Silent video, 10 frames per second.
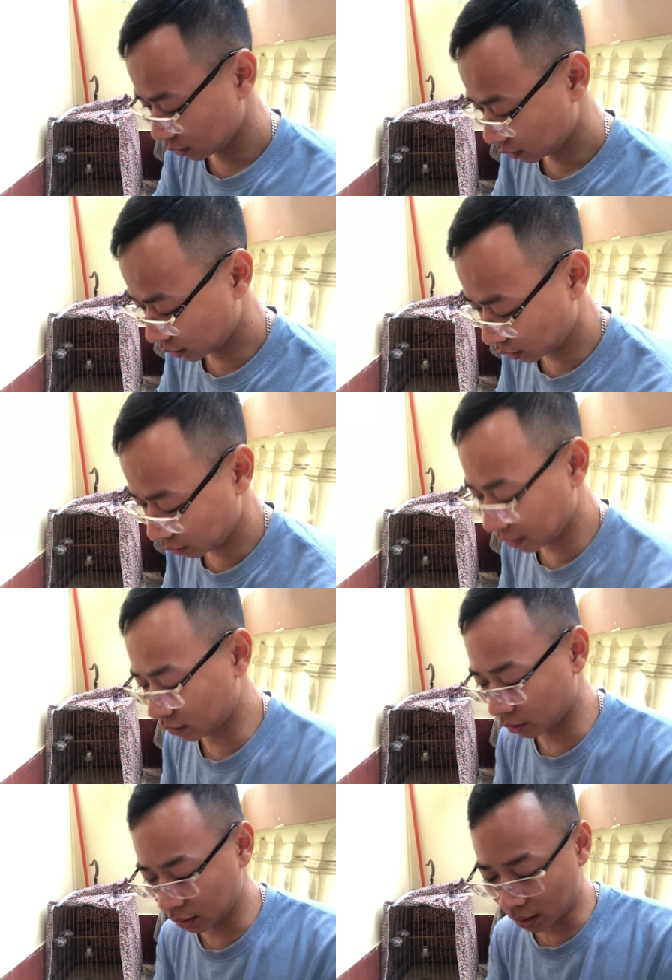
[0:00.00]
Thì bình
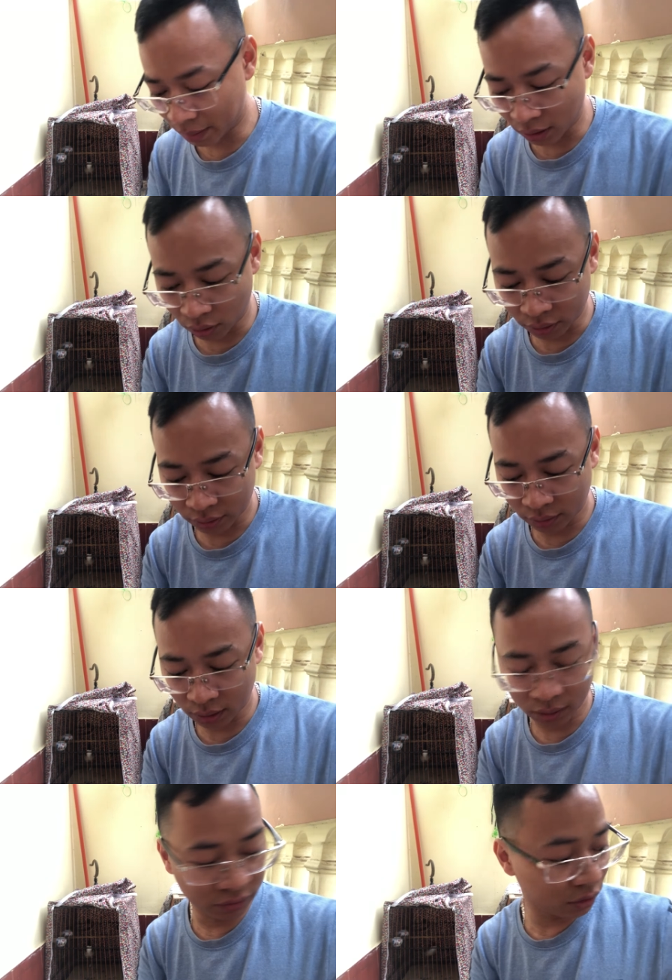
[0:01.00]
thường nhé, các bác hỏi
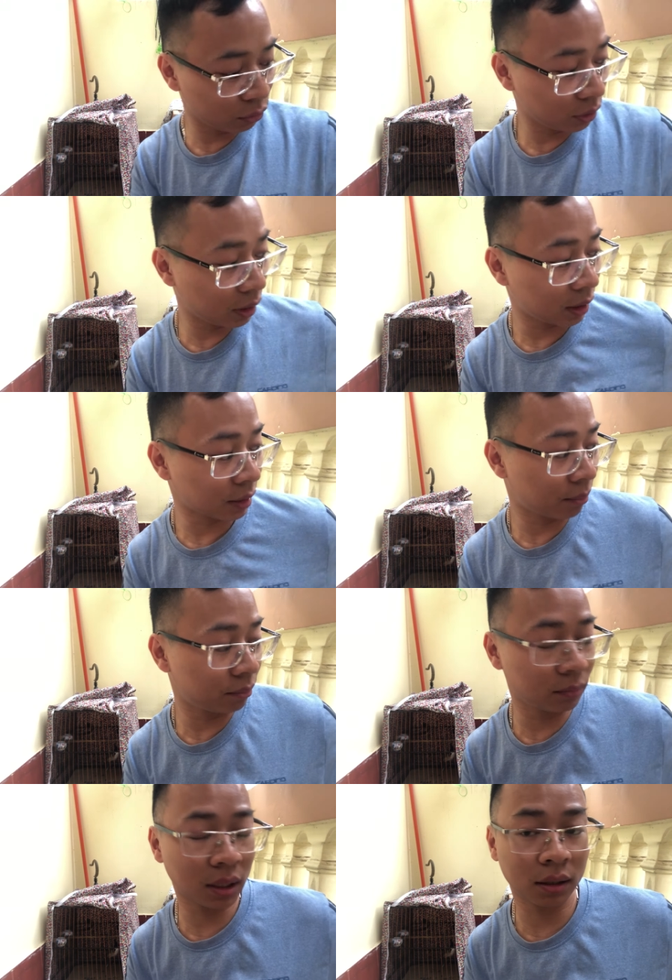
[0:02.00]
ví dụ như là
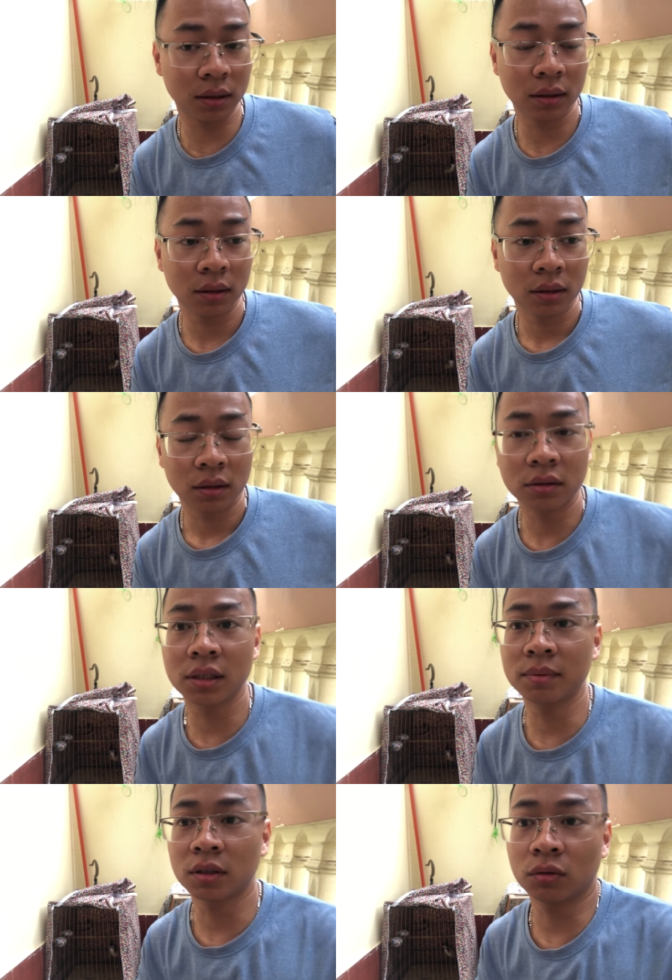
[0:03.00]
tầm con
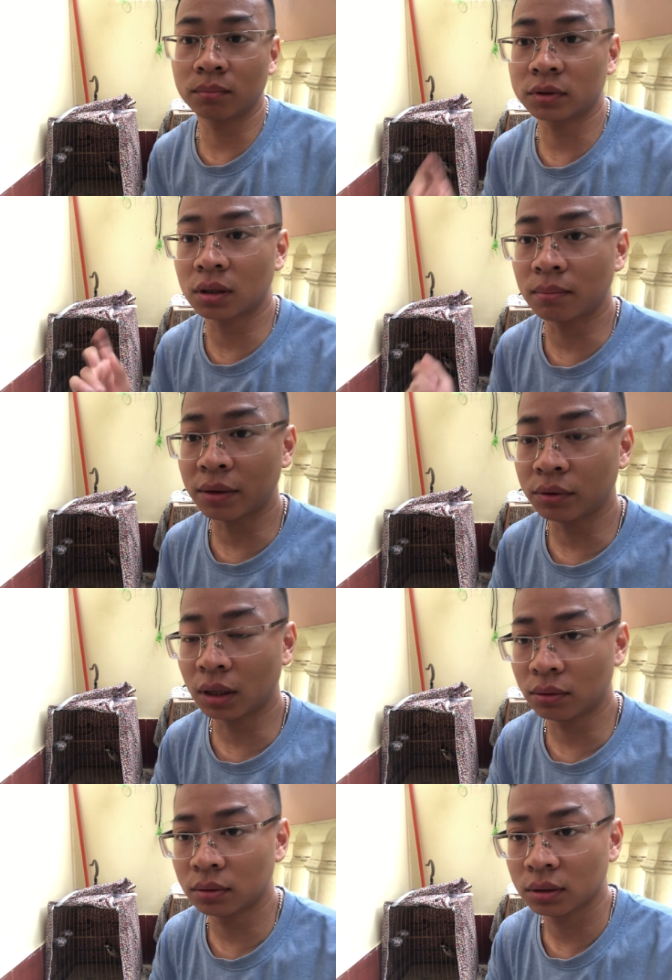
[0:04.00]
chim sử dụng trong bao nhiêu
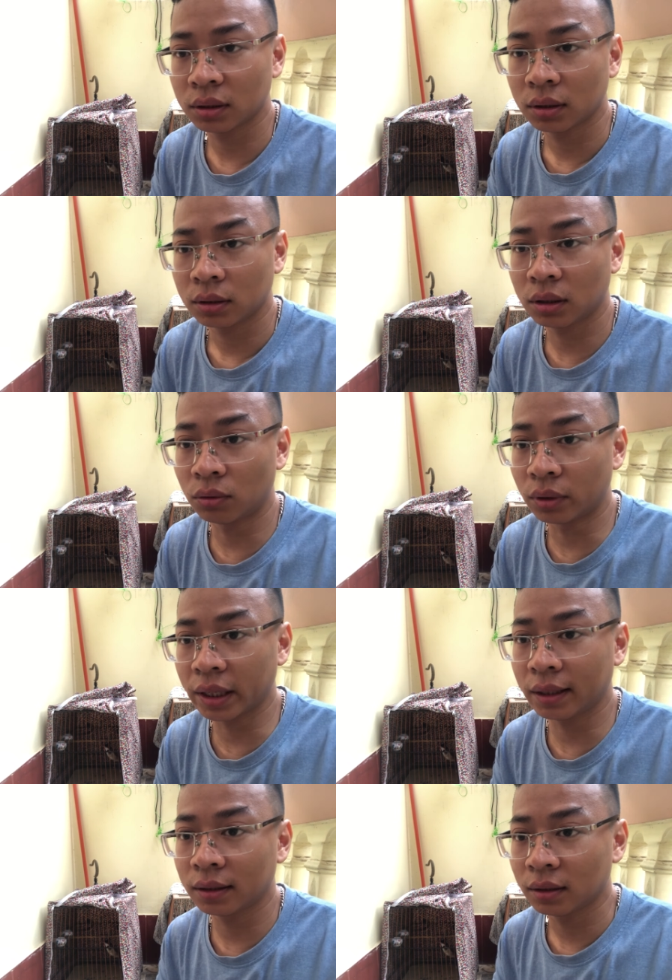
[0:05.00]
lâu thì
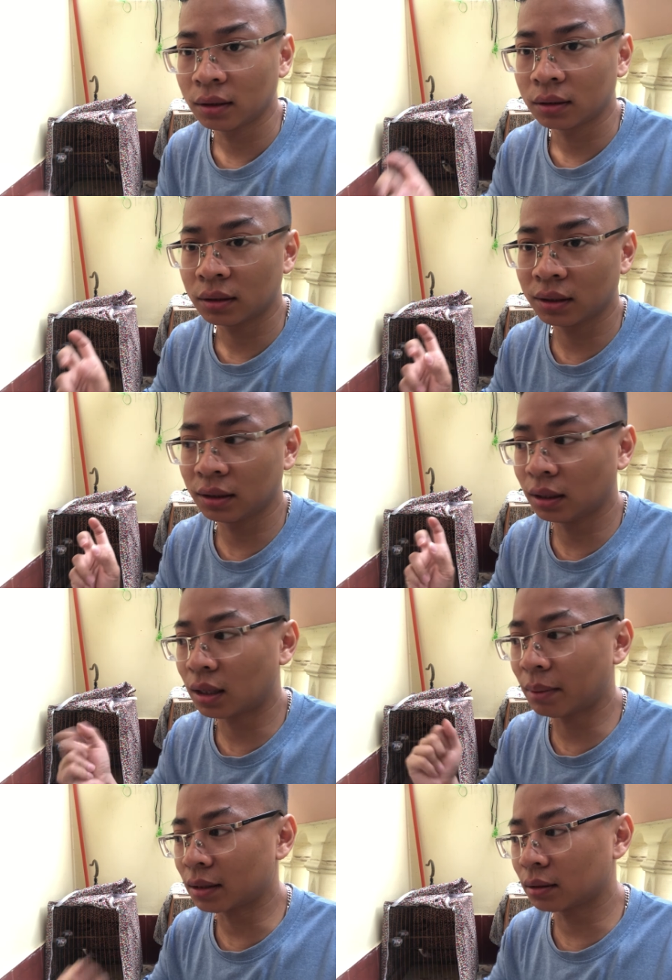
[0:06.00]
ok. Thì
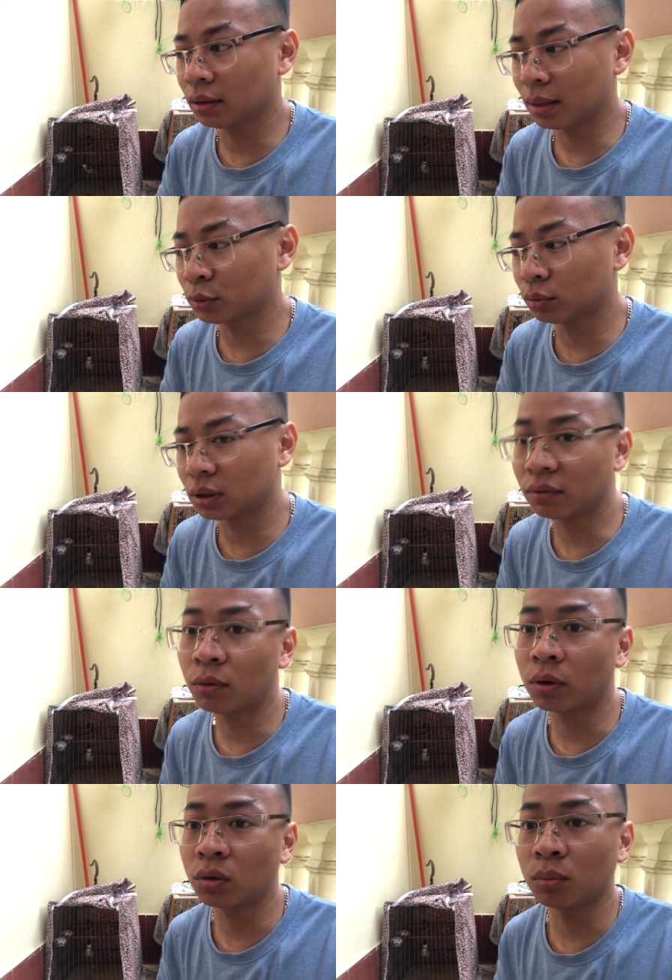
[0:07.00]
các bác cứ áp dụng trong
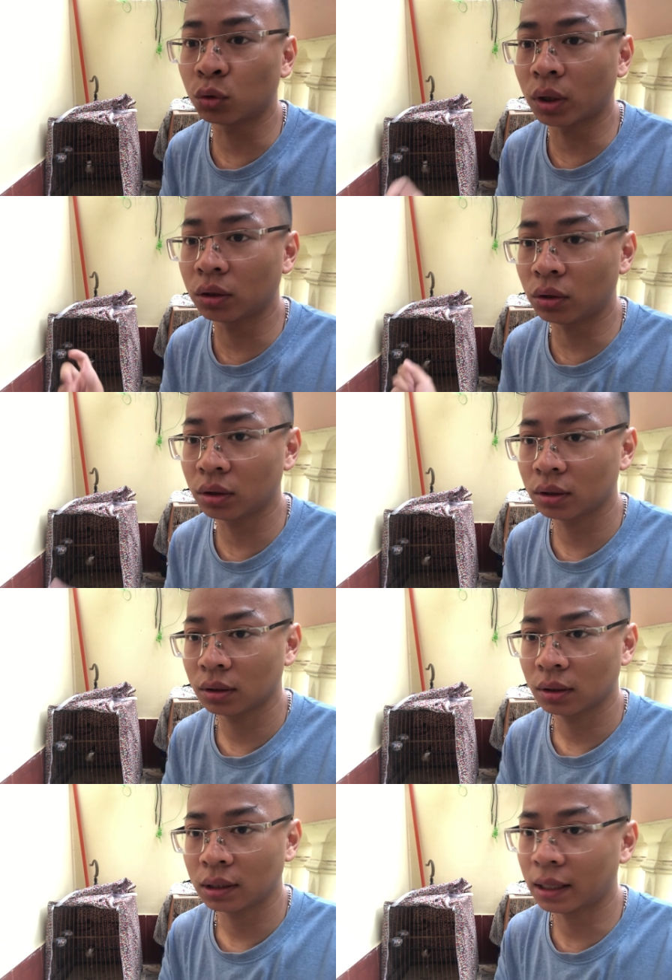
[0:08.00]
vòng khoảng độ 1 tuần thôi
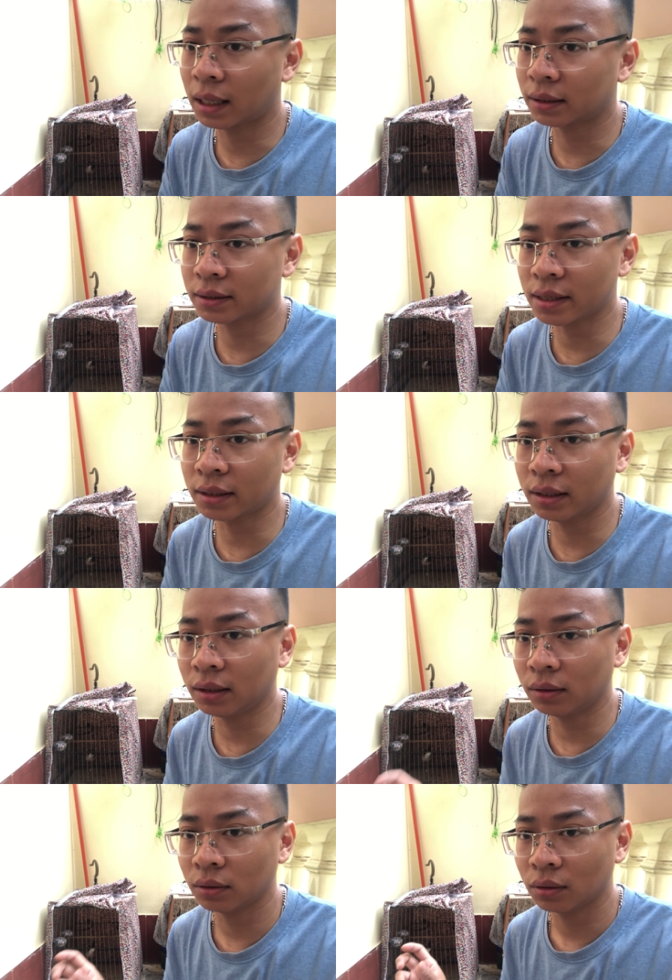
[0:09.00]
là sẽ thấy
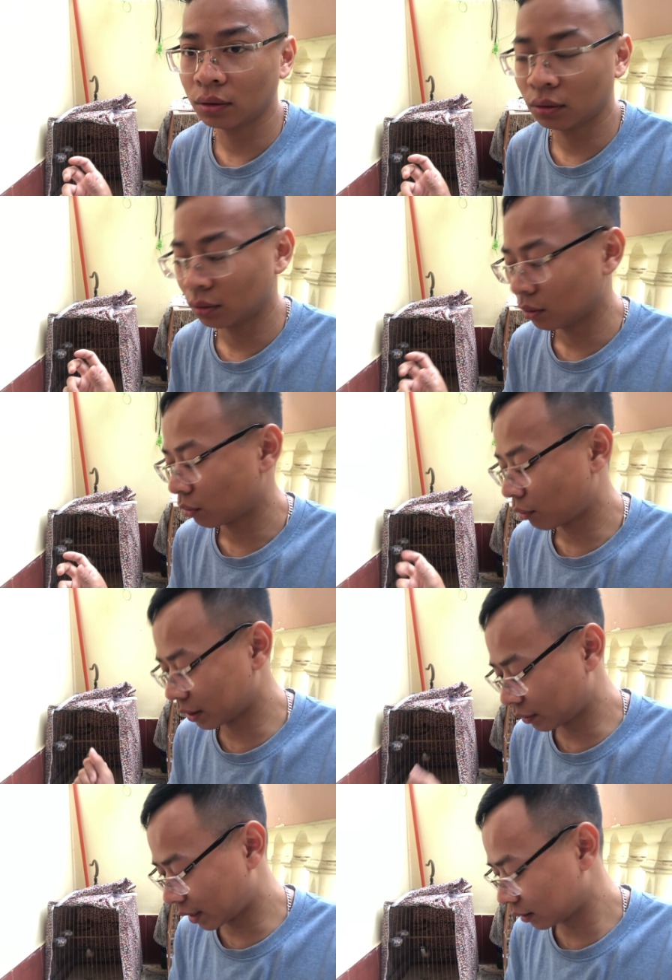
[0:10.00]

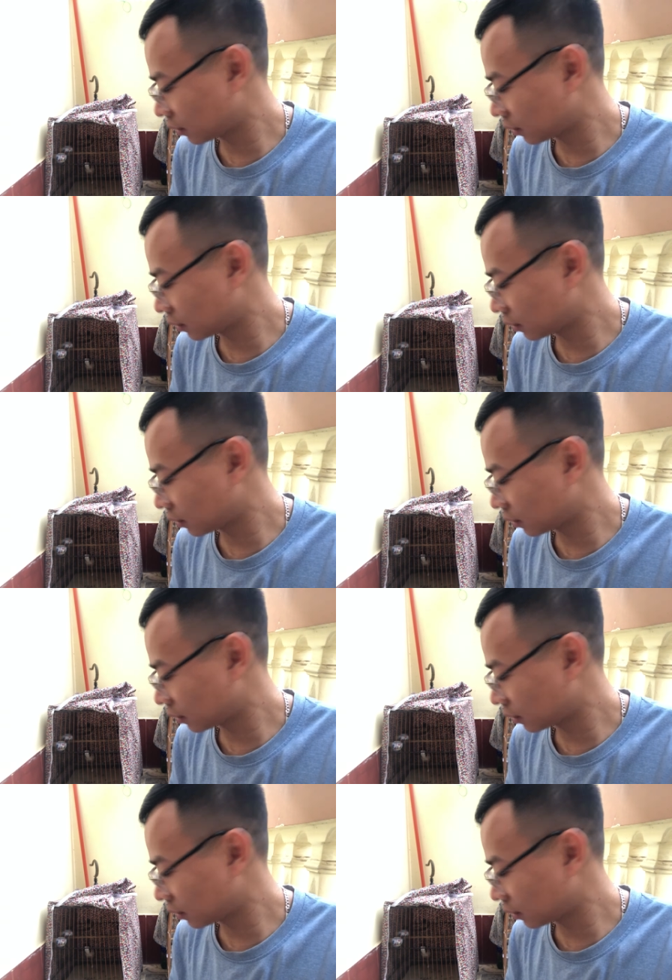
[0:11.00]
hoàn toàn